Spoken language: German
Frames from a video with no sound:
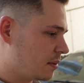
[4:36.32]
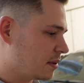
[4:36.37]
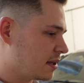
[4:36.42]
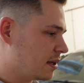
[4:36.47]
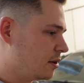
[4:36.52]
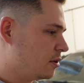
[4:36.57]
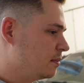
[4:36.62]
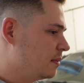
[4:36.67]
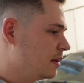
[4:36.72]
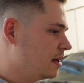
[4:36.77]
habe ich
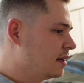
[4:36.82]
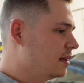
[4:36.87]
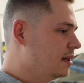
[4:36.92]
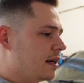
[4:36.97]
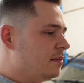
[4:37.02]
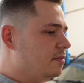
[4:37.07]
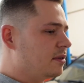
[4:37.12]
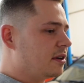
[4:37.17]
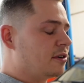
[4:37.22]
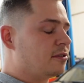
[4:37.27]
auch mal
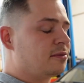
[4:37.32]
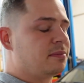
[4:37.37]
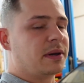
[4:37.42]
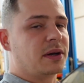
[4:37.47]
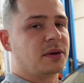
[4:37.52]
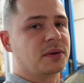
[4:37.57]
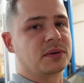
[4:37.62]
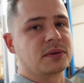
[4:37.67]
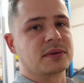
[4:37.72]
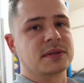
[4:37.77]
einfach auf
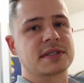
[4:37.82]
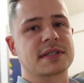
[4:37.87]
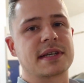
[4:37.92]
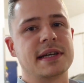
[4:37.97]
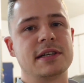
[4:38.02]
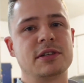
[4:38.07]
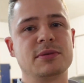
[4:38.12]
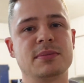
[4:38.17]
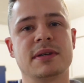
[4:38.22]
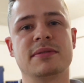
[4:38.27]
blauen Dunst
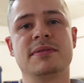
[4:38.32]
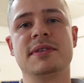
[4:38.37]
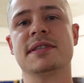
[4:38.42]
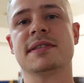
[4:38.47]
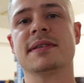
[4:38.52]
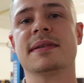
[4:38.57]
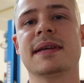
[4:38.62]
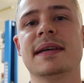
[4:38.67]
Geld überwiesen.